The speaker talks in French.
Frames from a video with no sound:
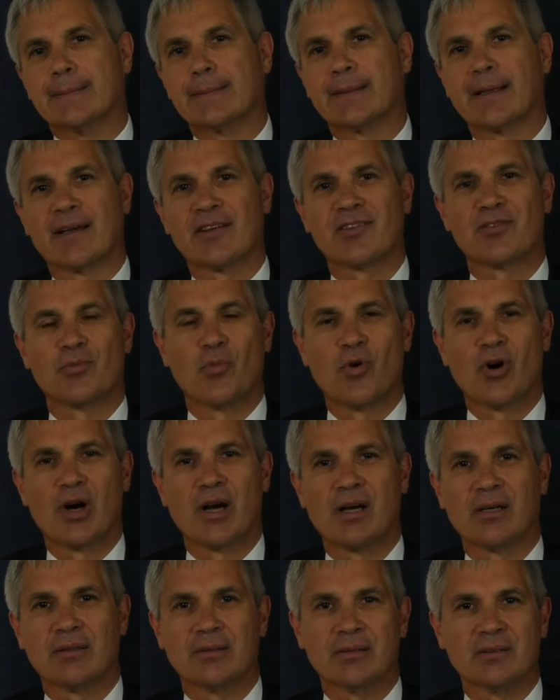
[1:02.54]
15 euh,
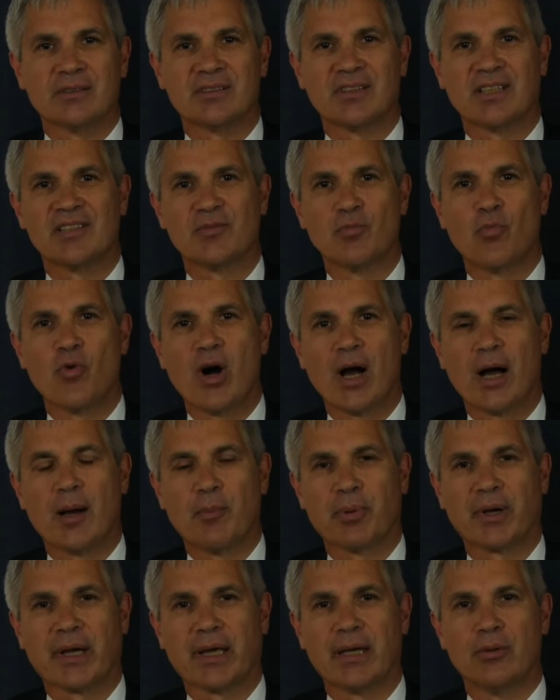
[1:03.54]
mois, 16 euh, mois
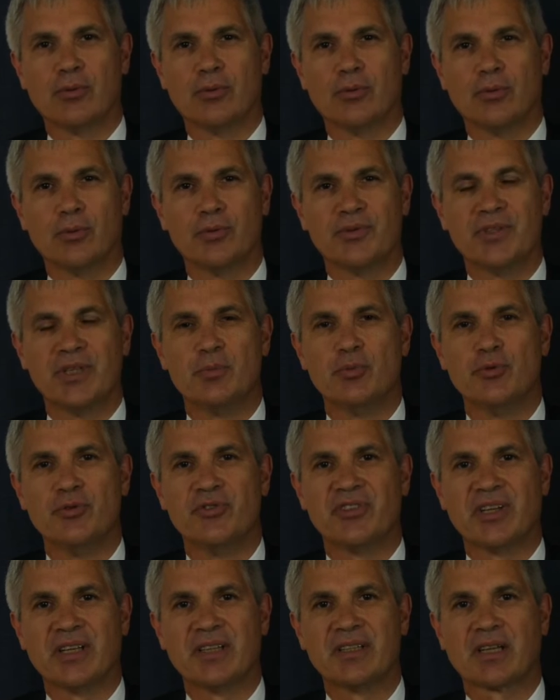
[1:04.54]
après le, début
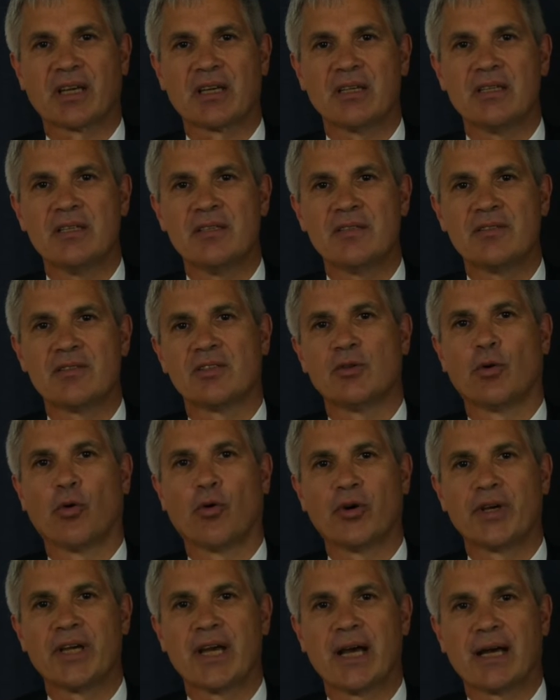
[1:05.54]
de cette crise. Si
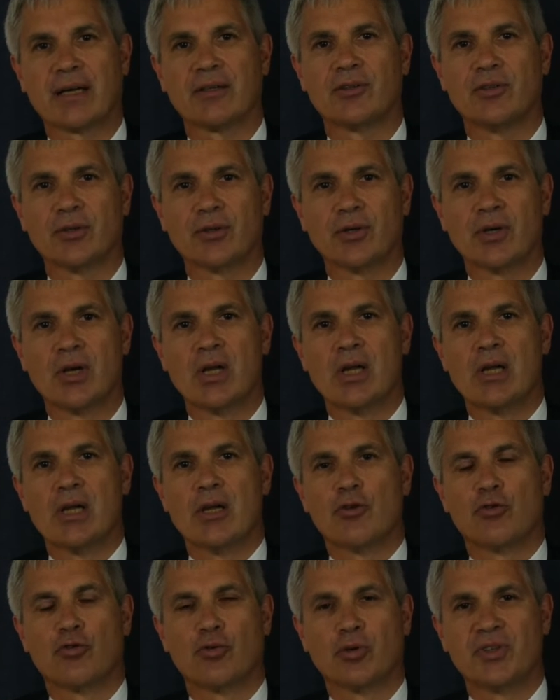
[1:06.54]
on regarde
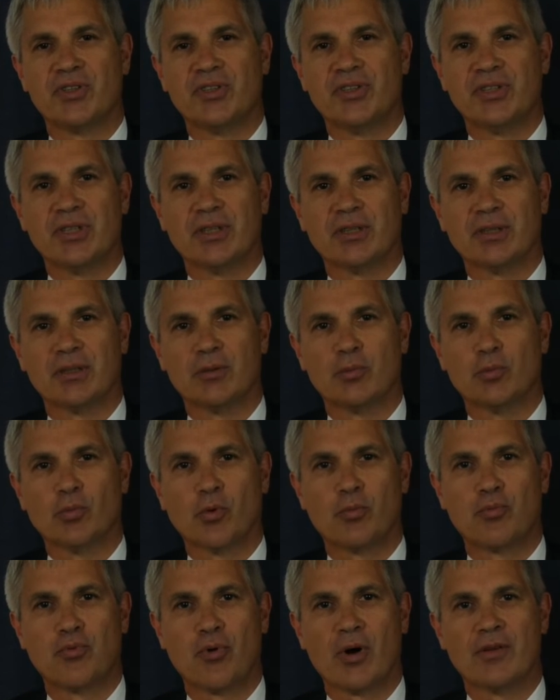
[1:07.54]
ce qui est, de
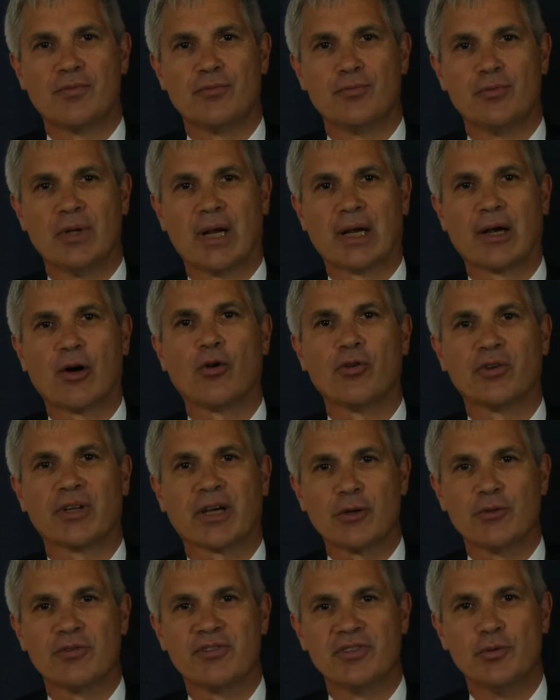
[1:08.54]
mon point de vue, la grande
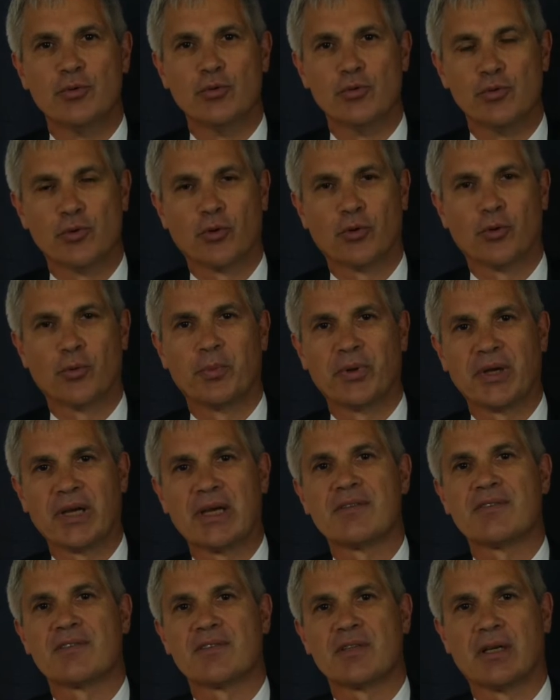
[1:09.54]
réussite de l'Union
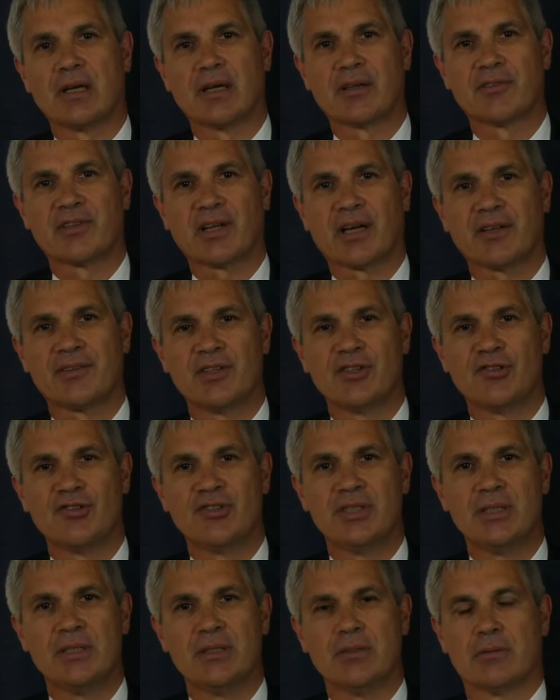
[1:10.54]
européenne, c'est la
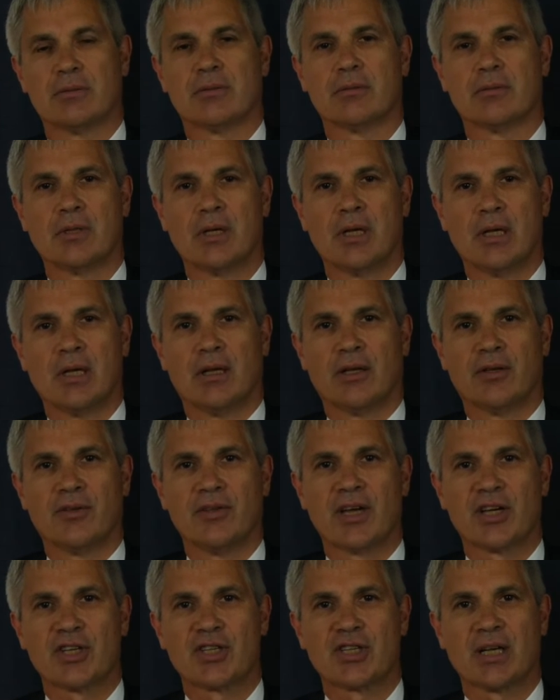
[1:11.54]
stratégie euh,
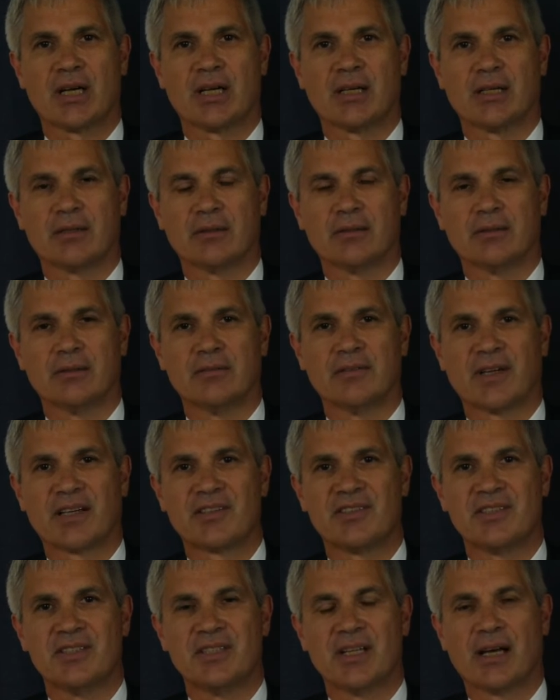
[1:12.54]
d'achat
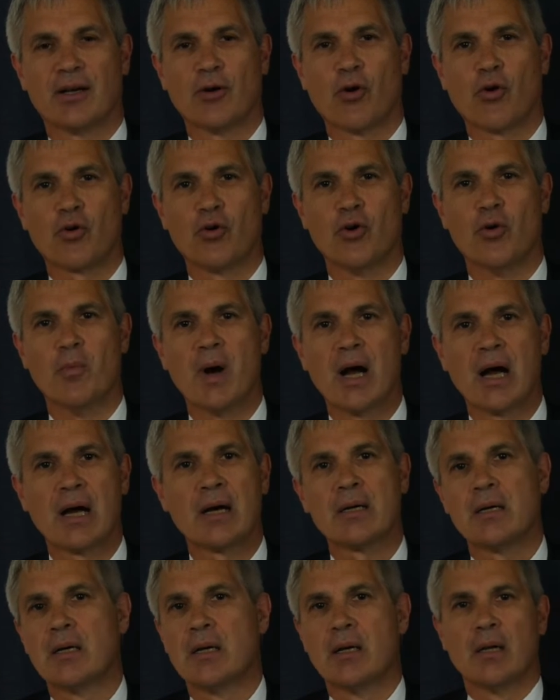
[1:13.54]
vaccinal en commun